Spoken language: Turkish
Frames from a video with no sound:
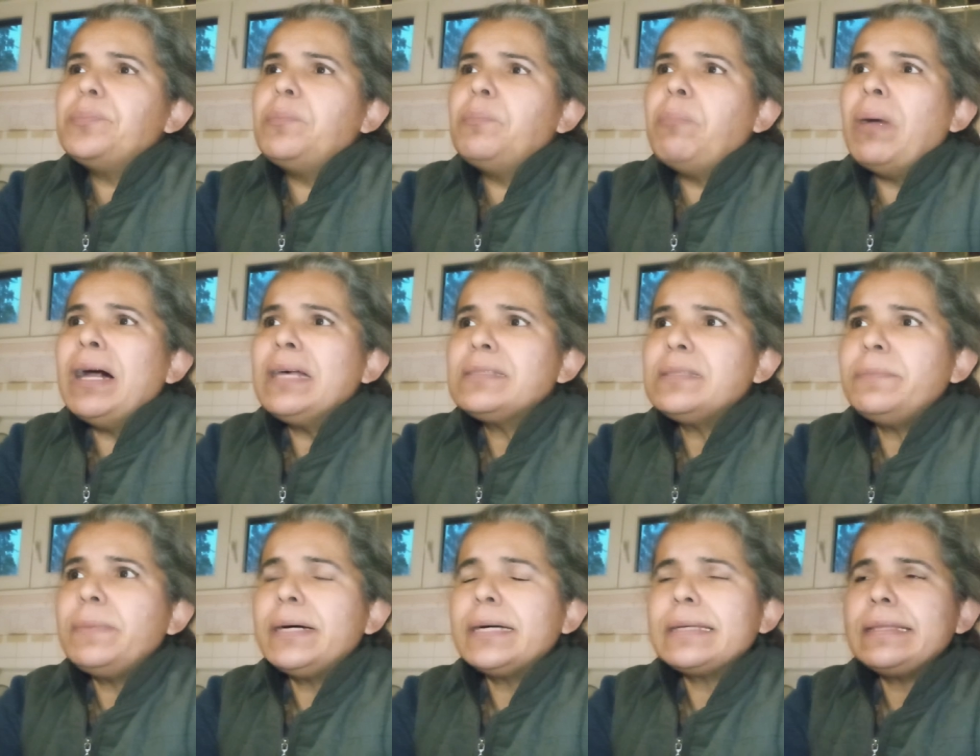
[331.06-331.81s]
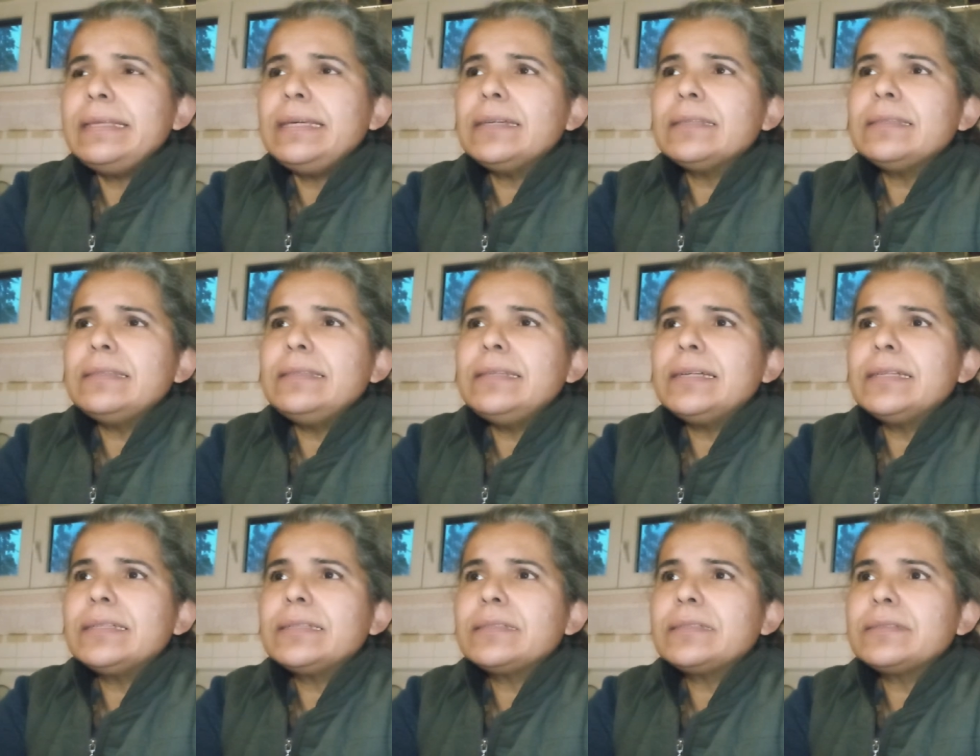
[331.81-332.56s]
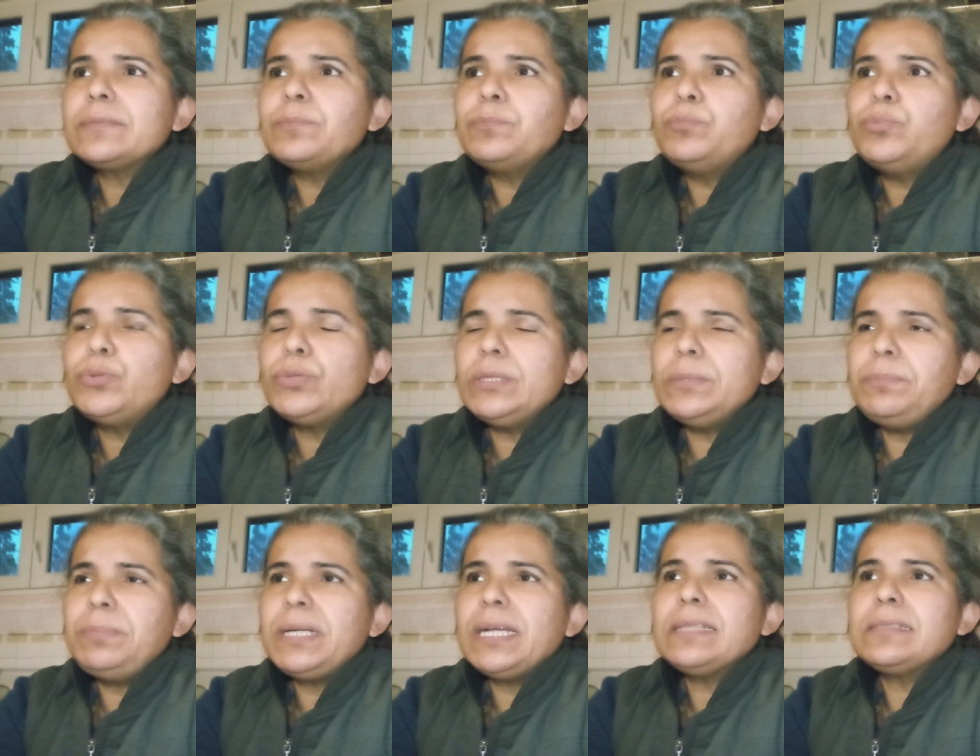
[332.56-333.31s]
bazı bakliyatlar
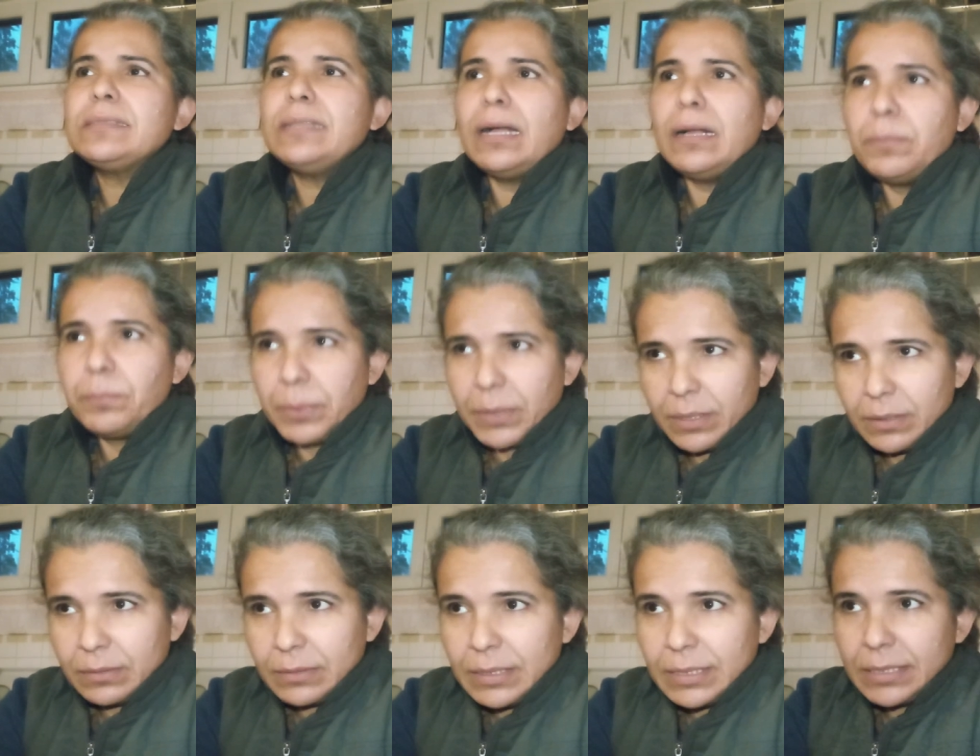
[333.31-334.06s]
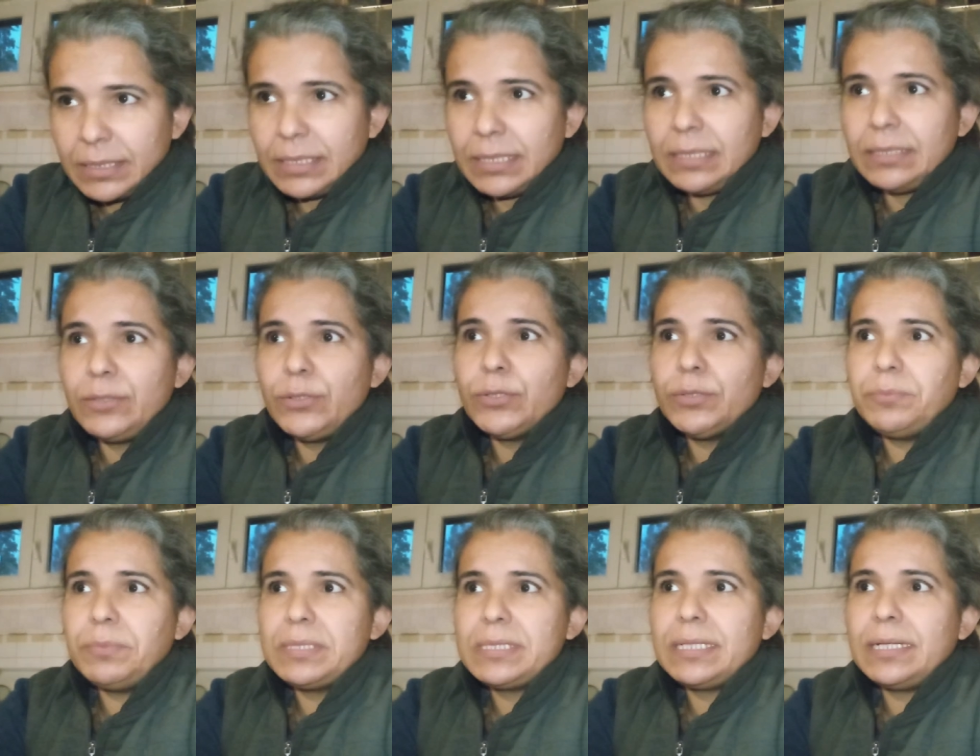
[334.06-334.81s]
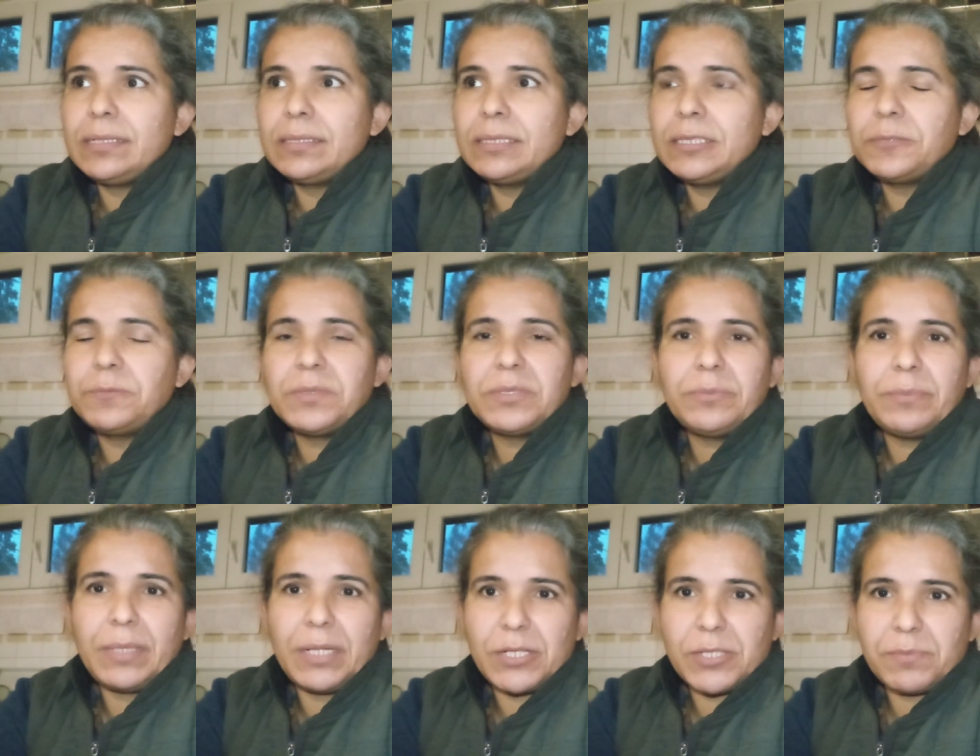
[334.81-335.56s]
burada biraz daha pahalıya geliyor. Mesela kırmızı
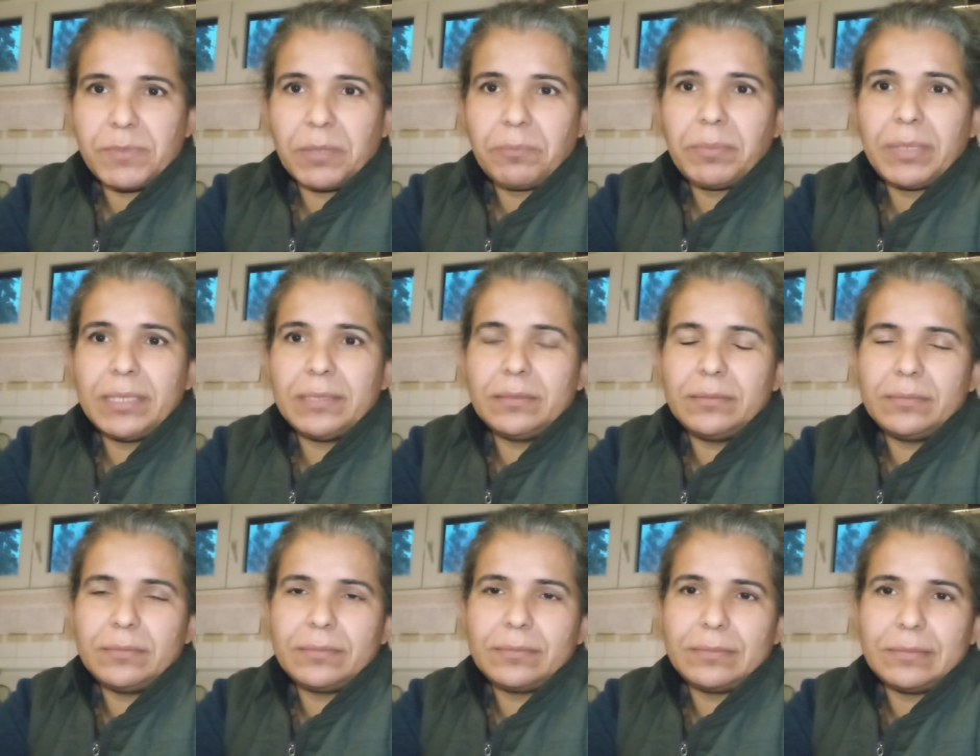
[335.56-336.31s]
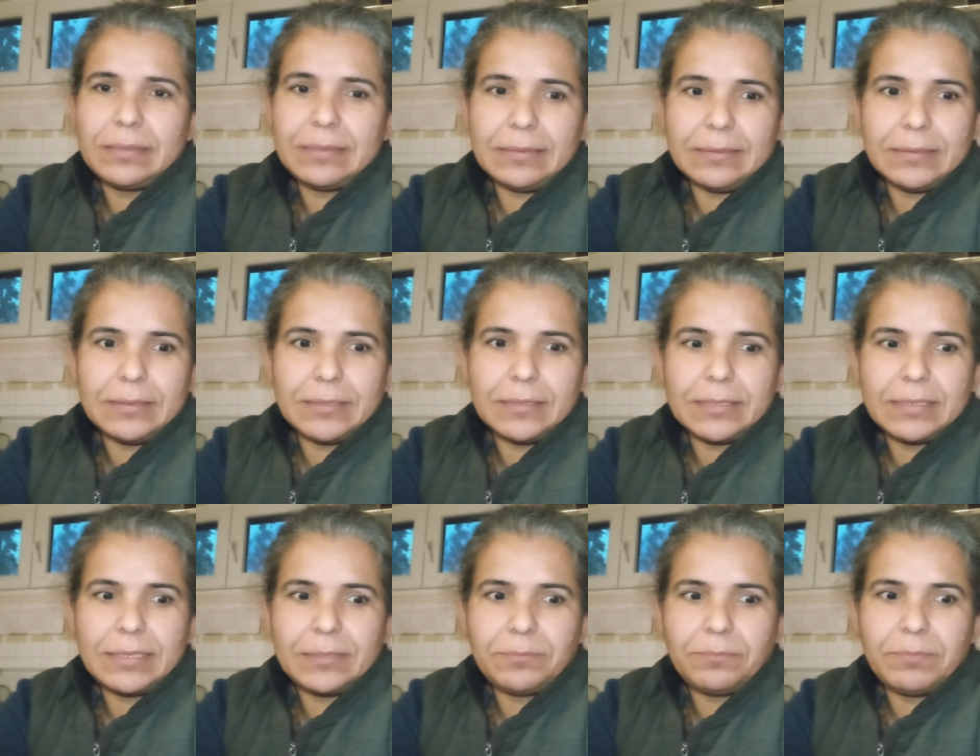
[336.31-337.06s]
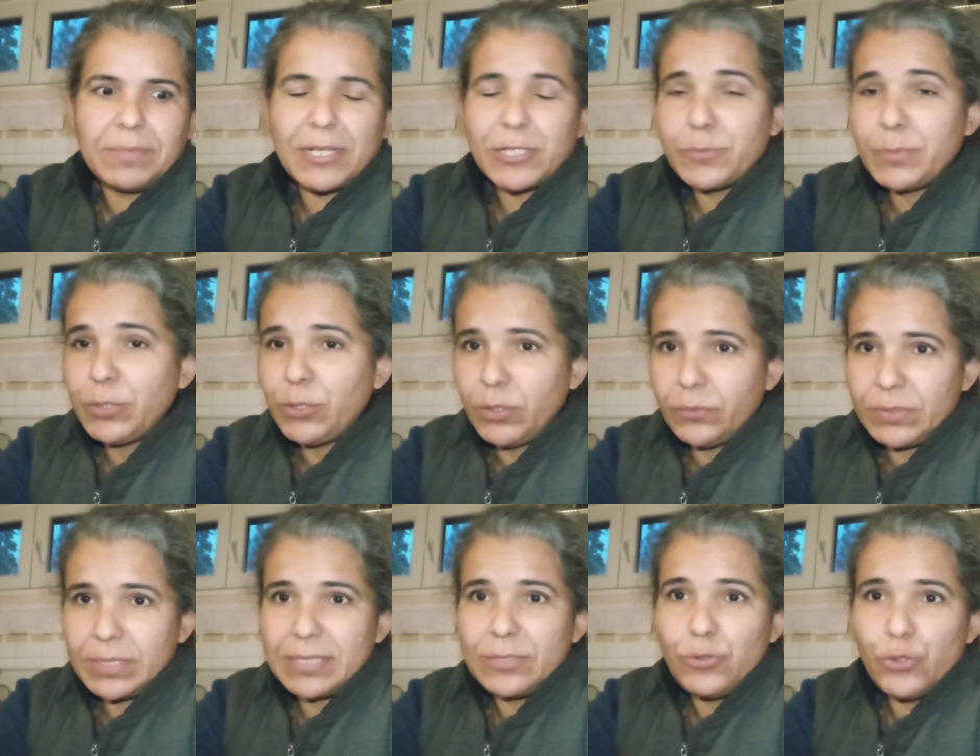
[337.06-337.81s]
mercimek ben e, mercimek
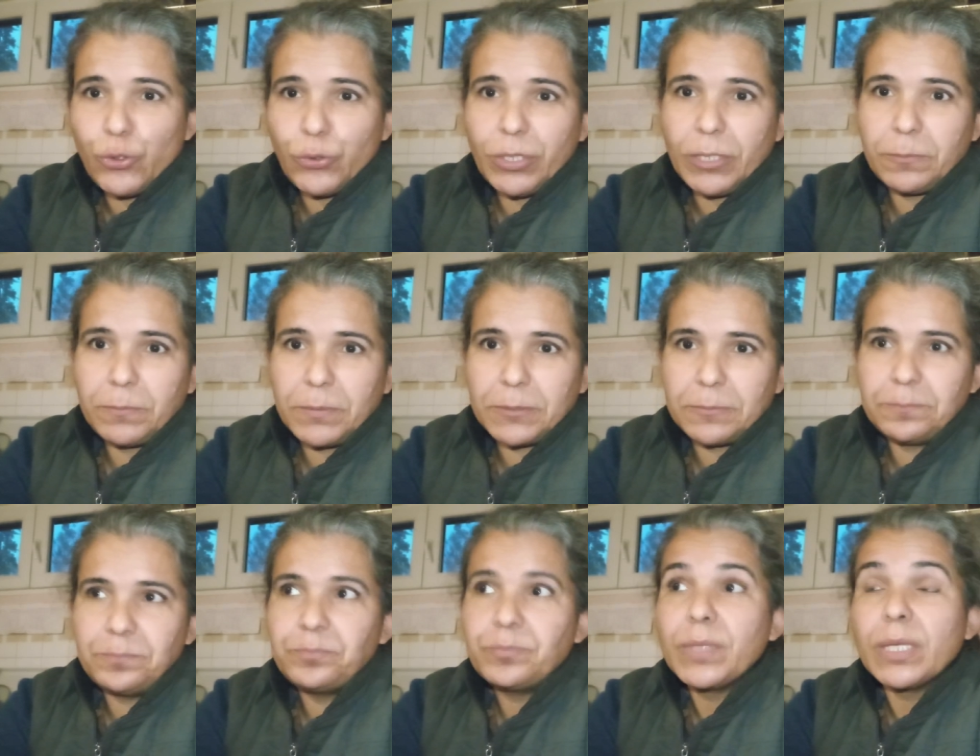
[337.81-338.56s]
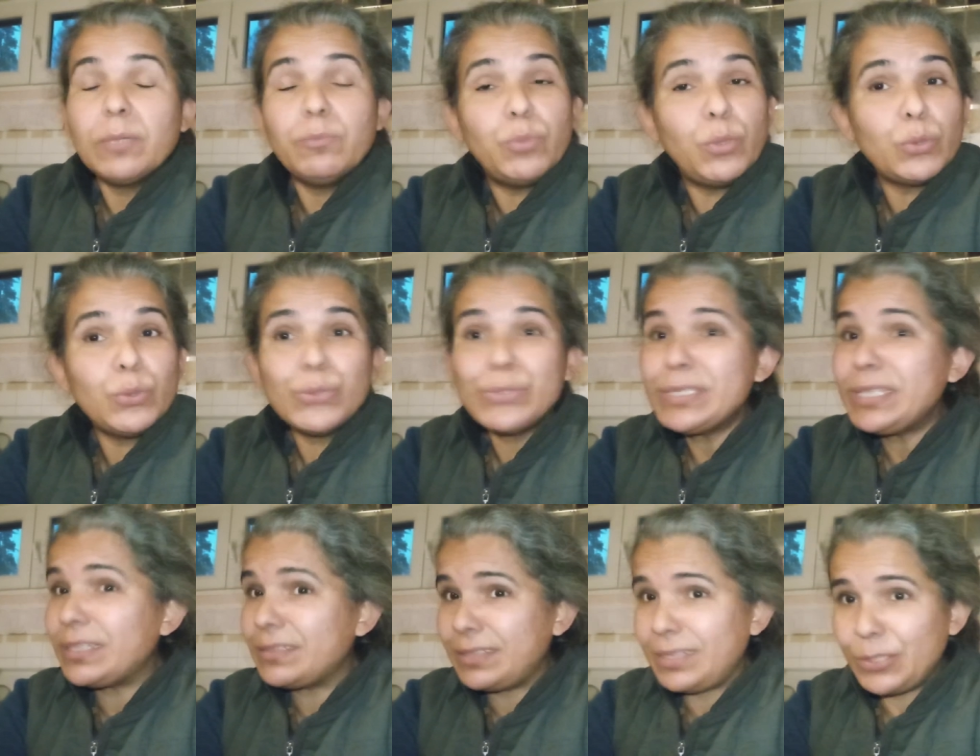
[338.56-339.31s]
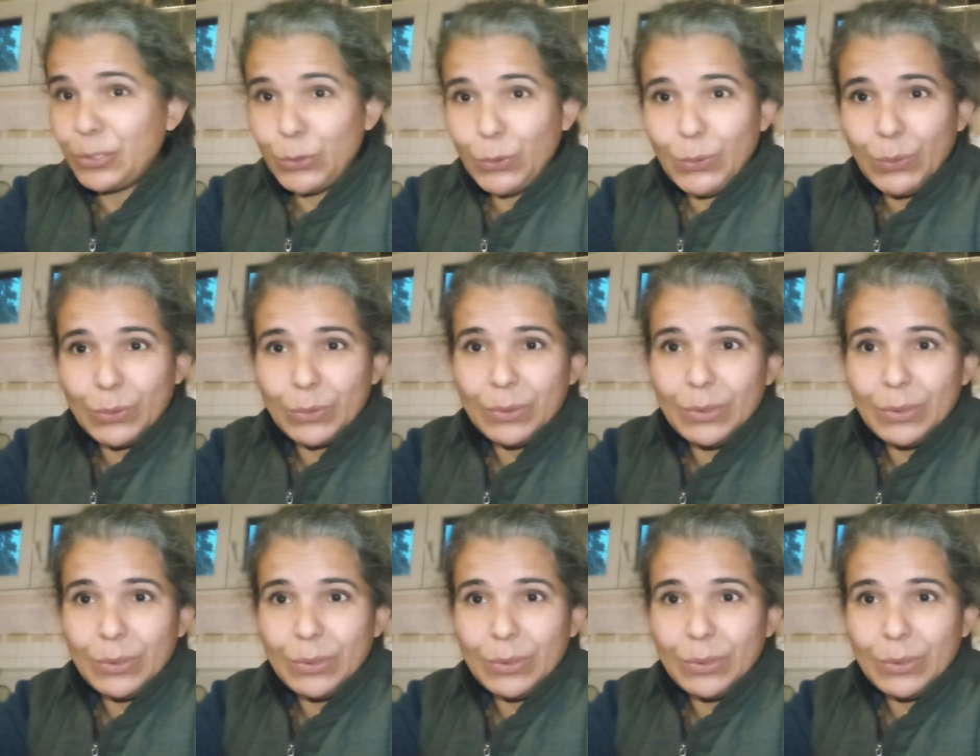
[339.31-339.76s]
köftesini çok yaparım. Bulgur zaten yok.